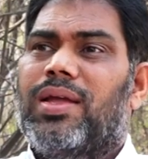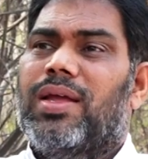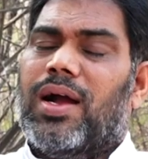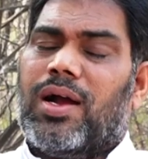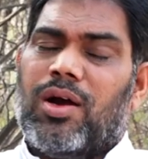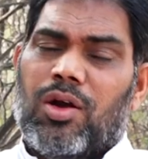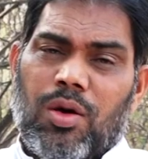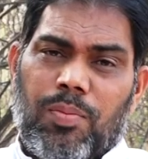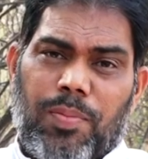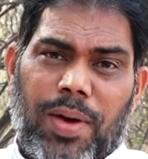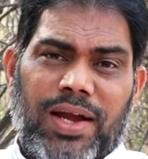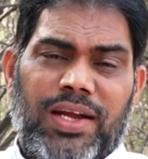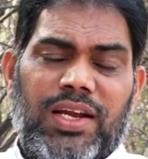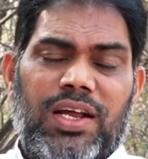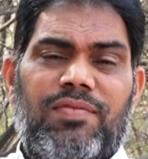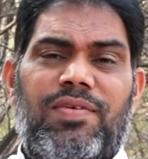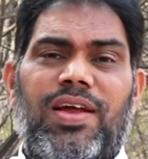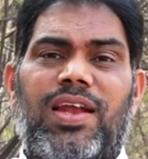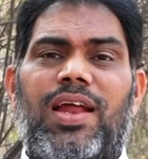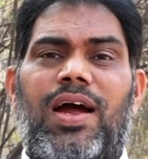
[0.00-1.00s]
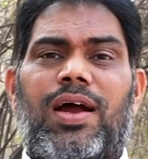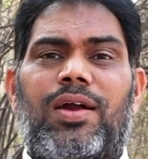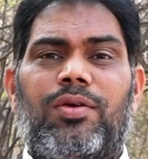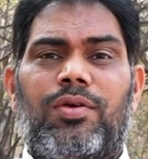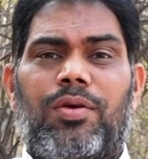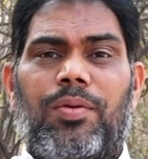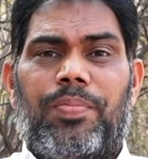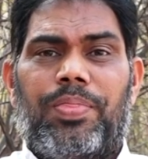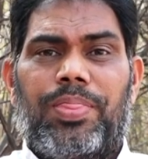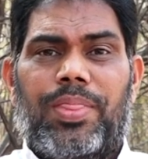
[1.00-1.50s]
ఎక్కడో బయటికి
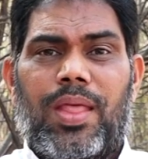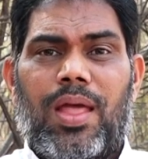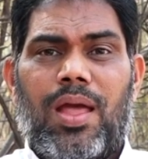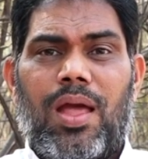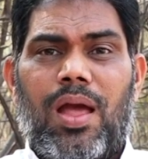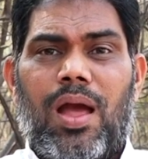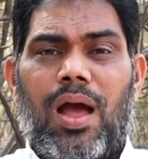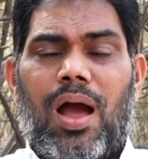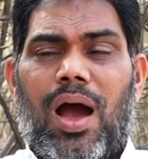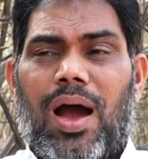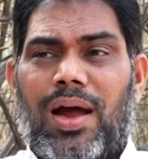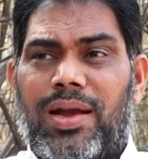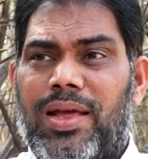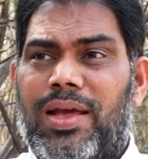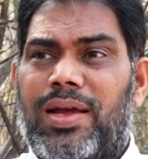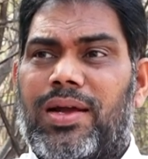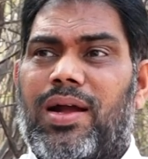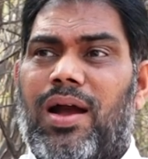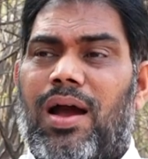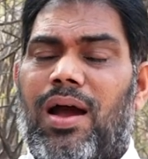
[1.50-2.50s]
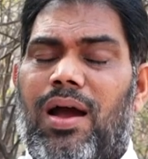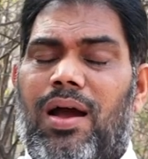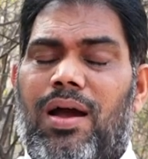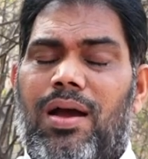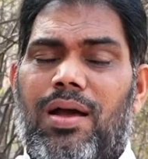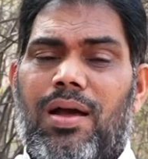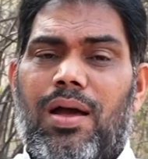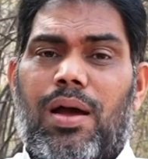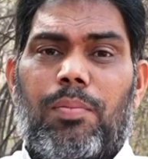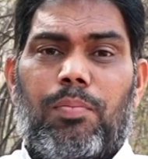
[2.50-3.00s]
వెళ్ళాడు అనేక
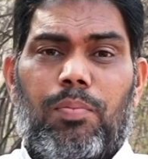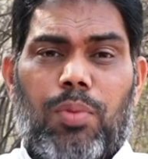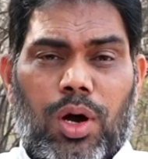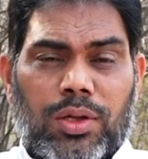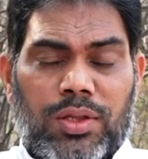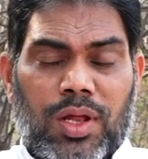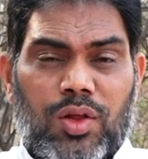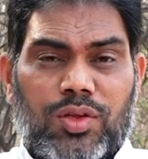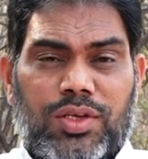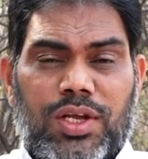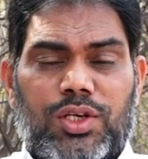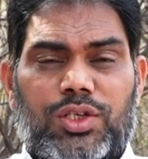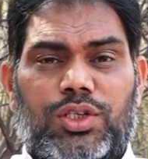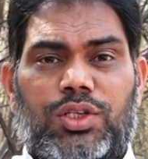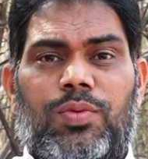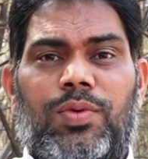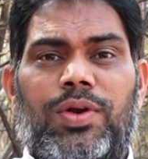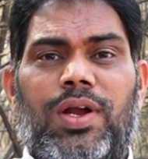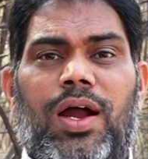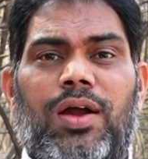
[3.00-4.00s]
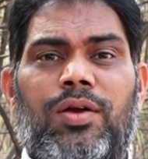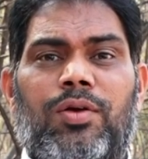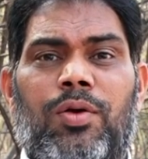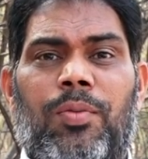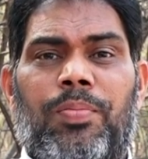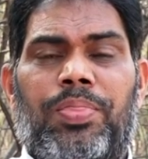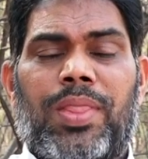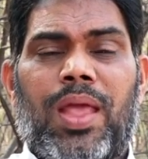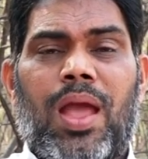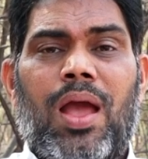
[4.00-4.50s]
బోధలు చేస్తూ ఉన్నాడు
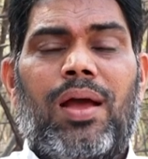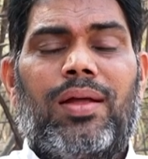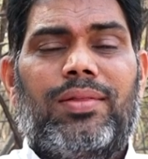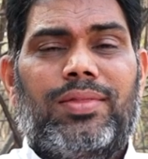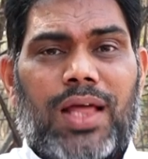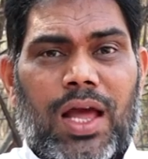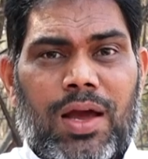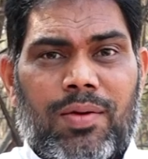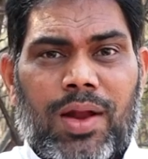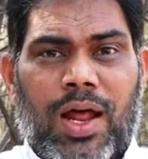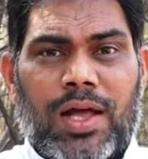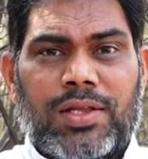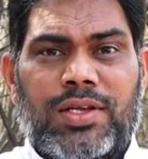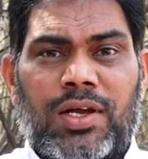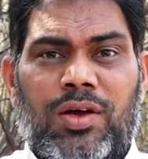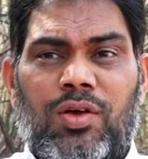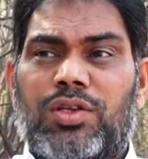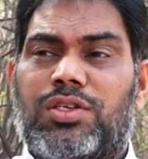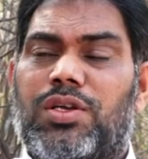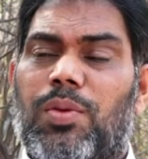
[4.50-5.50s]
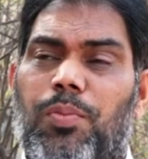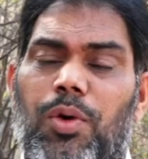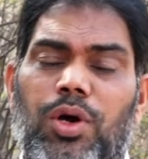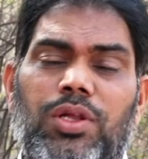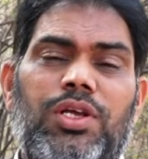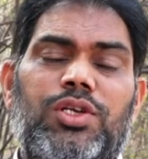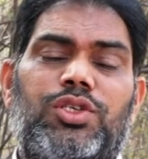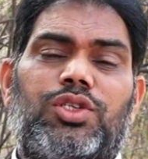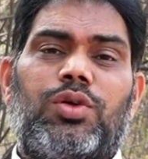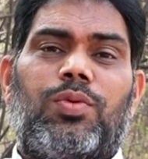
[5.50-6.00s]
దైవరాజ్యం గురించి
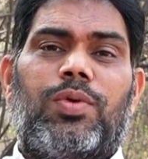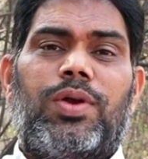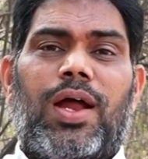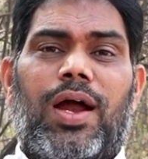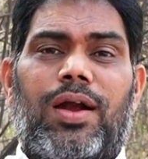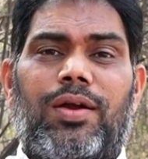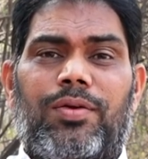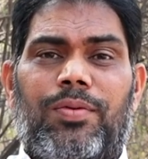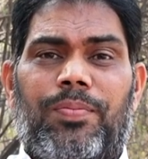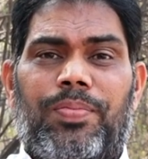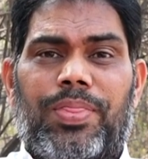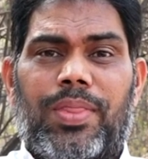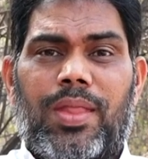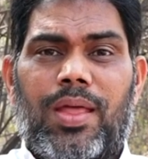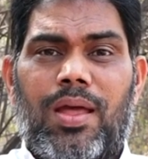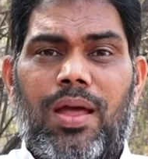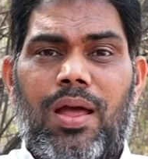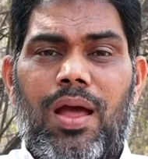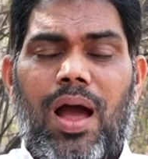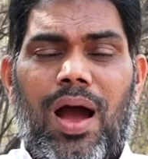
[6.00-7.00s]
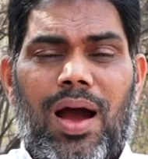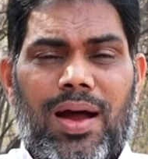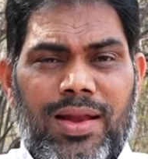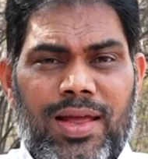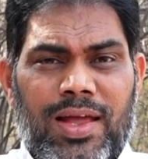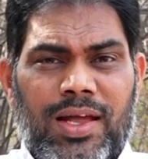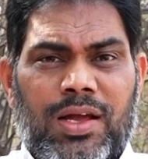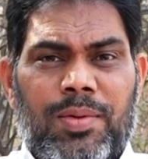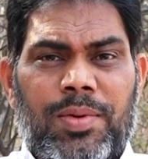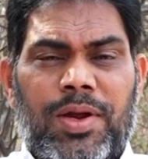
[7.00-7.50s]
బోధిస్తూ ఉన్నాడు
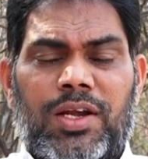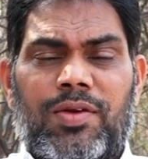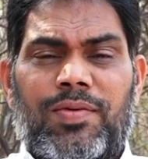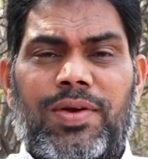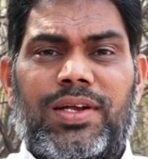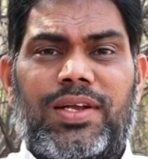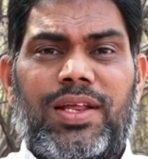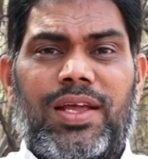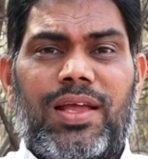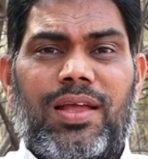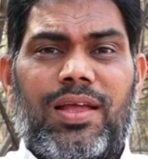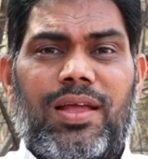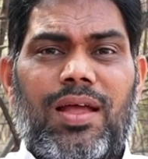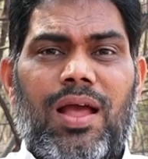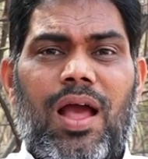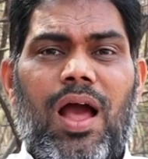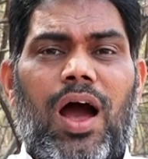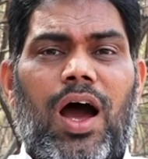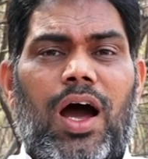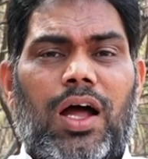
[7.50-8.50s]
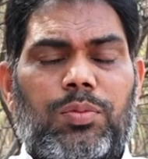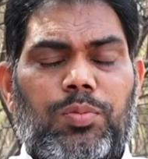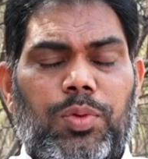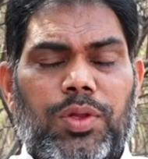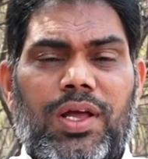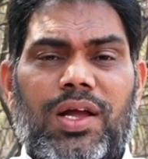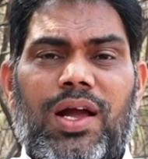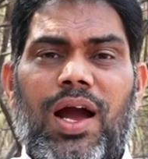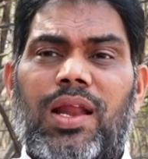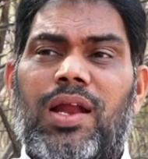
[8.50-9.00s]
అనేకమైనటువంటి
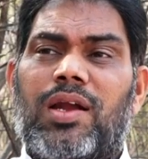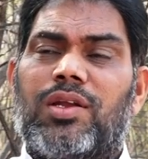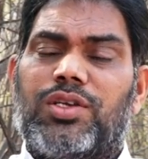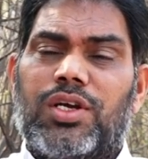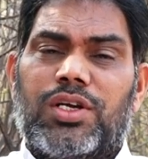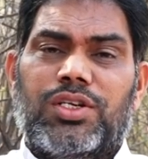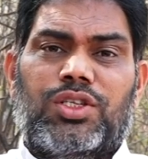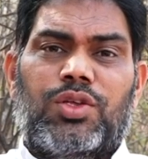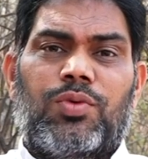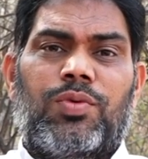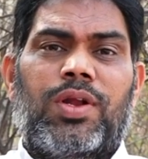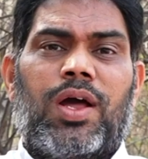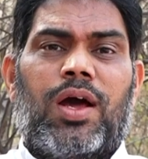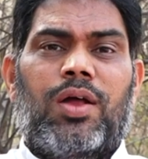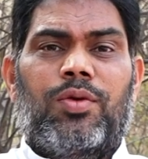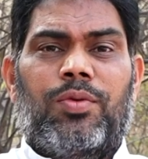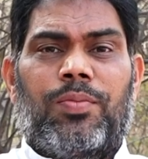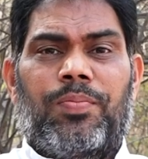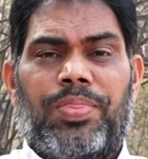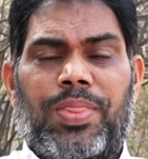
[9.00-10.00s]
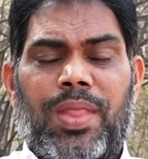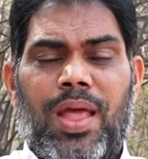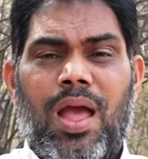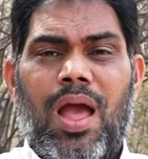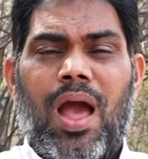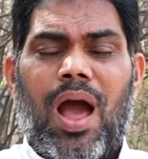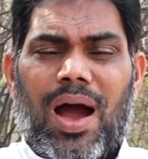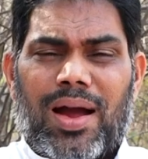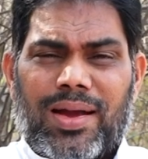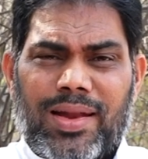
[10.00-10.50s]
అద్భుత కార్యాలు చేస్తూ ఉన్నారు
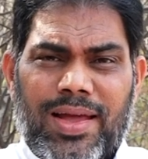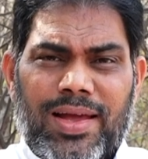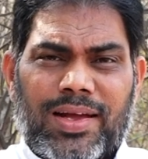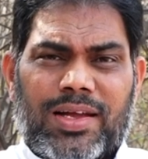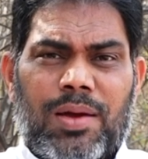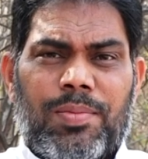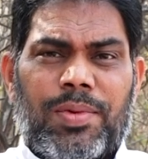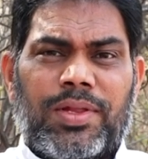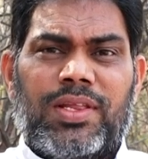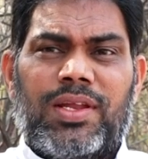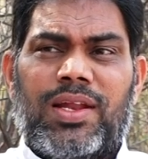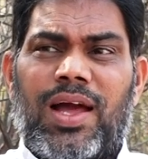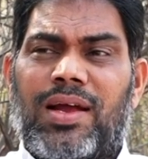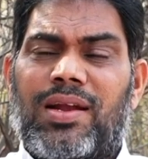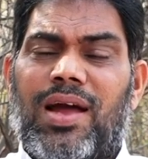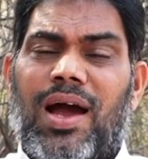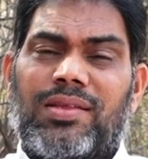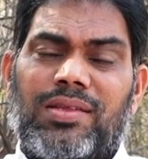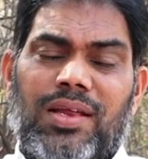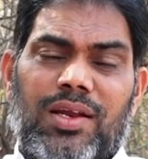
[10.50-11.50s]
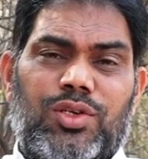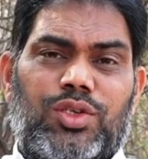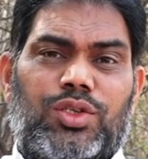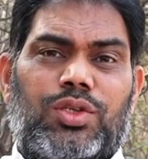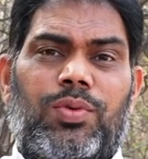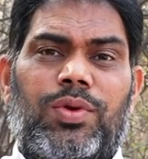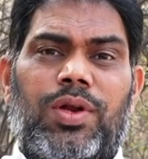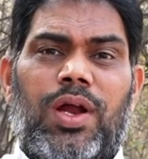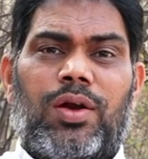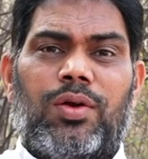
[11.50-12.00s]
అనేక మందిని ఆయన
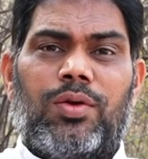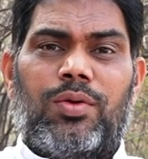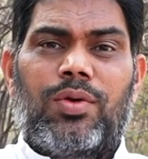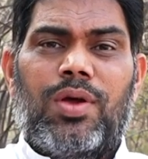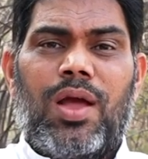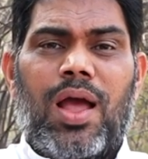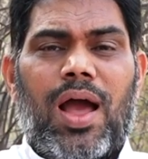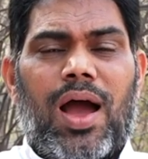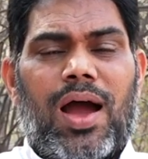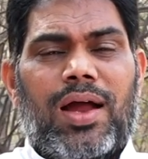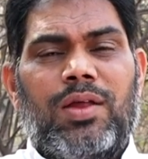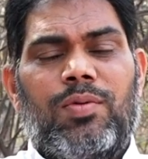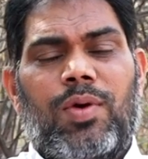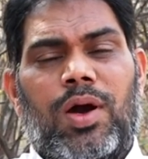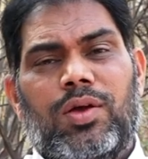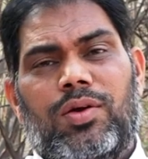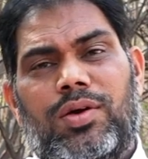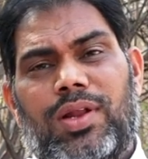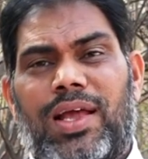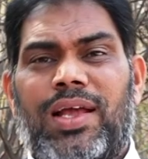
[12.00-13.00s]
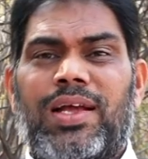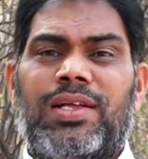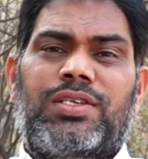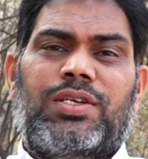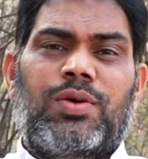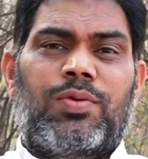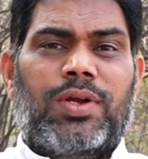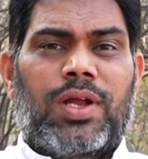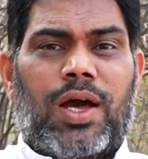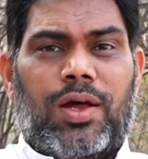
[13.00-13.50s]
ఆదరిస్తూ ఉన్నాడు అని వారు
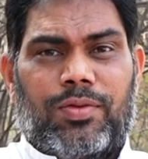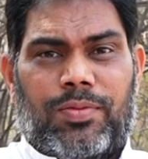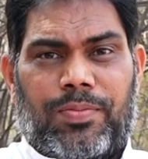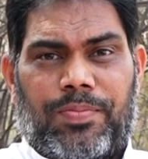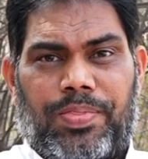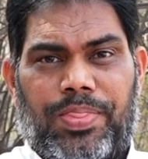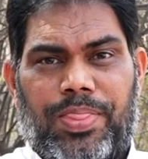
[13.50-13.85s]
గ్రహించి ఉన్నారు